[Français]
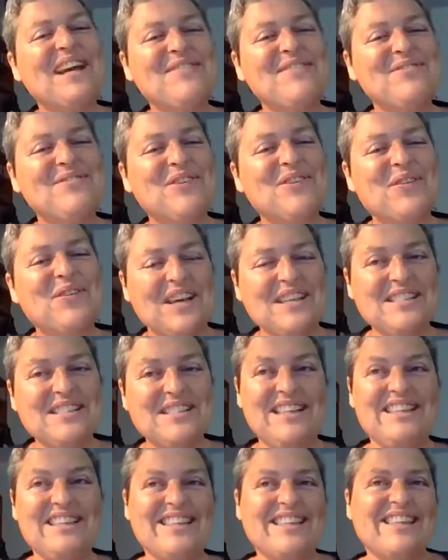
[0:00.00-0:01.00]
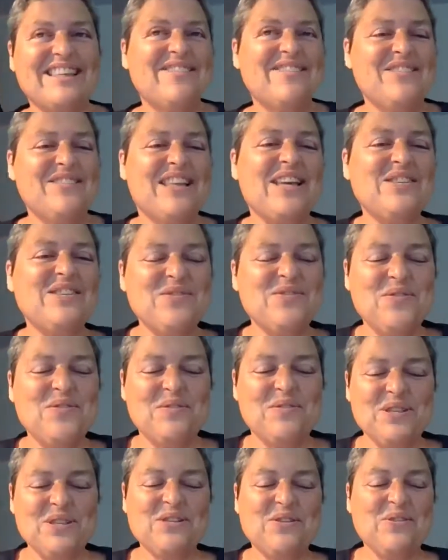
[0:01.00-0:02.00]
qui vous remercie de cette invitation
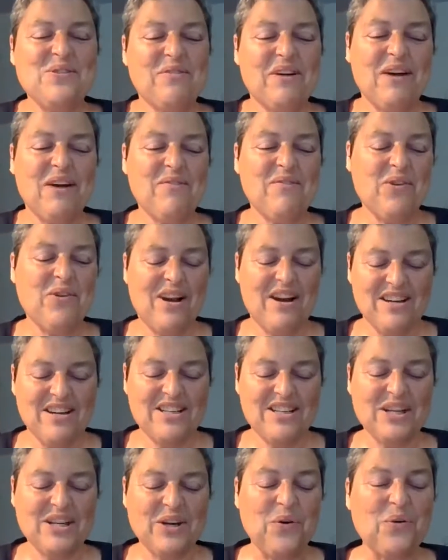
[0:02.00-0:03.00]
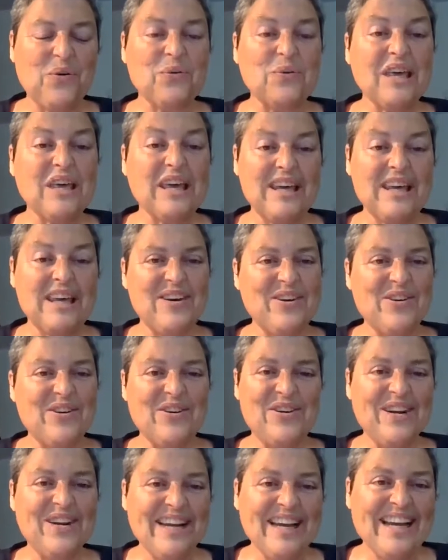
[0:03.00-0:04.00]
hein, parce que vraiment là, j'ai rencontré
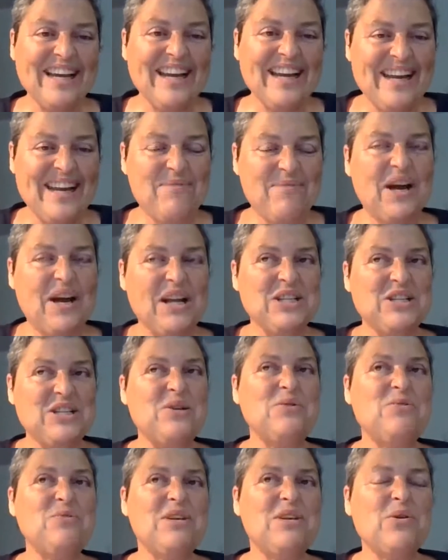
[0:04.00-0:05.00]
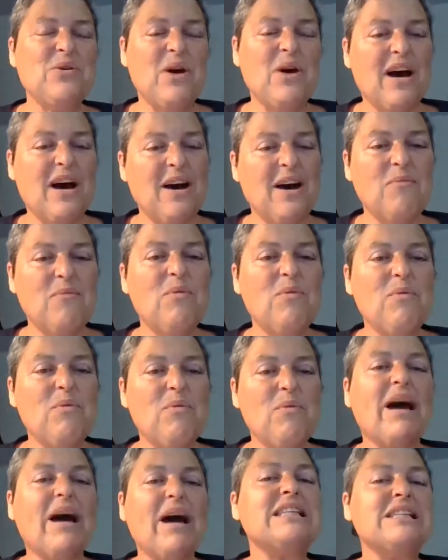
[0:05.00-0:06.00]
euh, les patchs lumineux à un
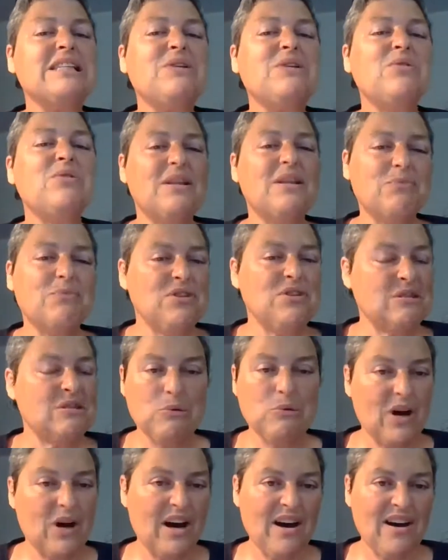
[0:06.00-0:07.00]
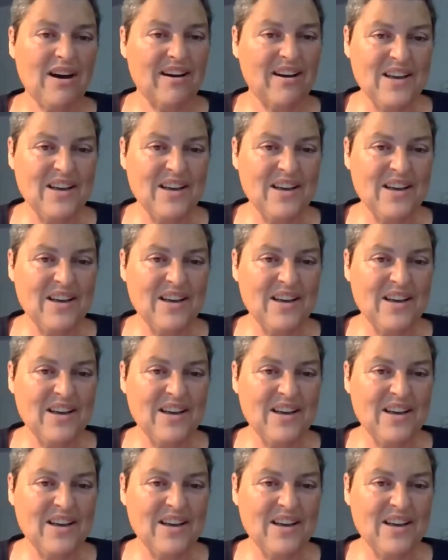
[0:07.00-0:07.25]
moment particulier de mon histoire.